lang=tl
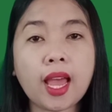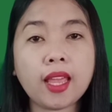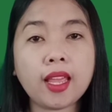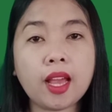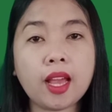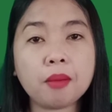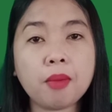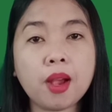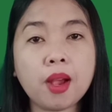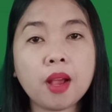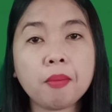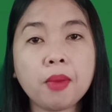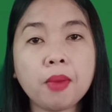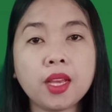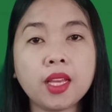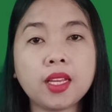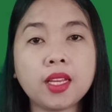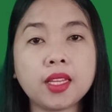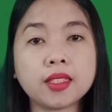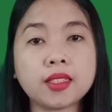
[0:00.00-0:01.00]
ay ang mga
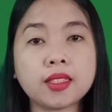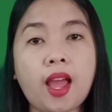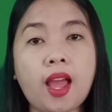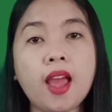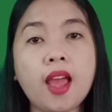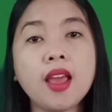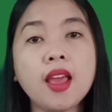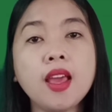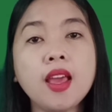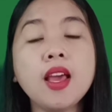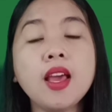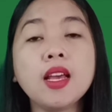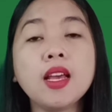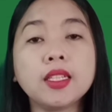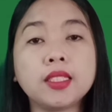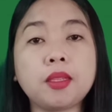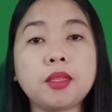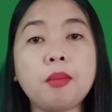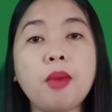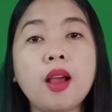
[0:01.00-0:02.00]
makikita
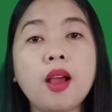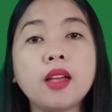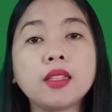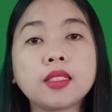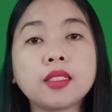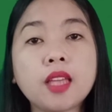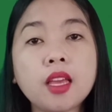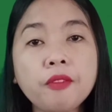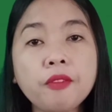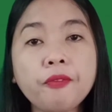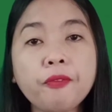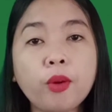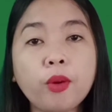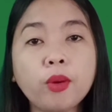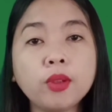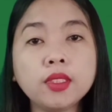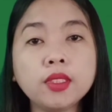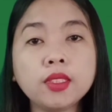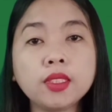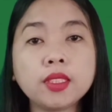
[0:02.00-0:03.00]
sa mga
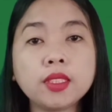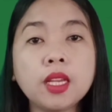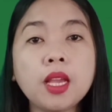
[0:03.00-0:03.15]
cellphones,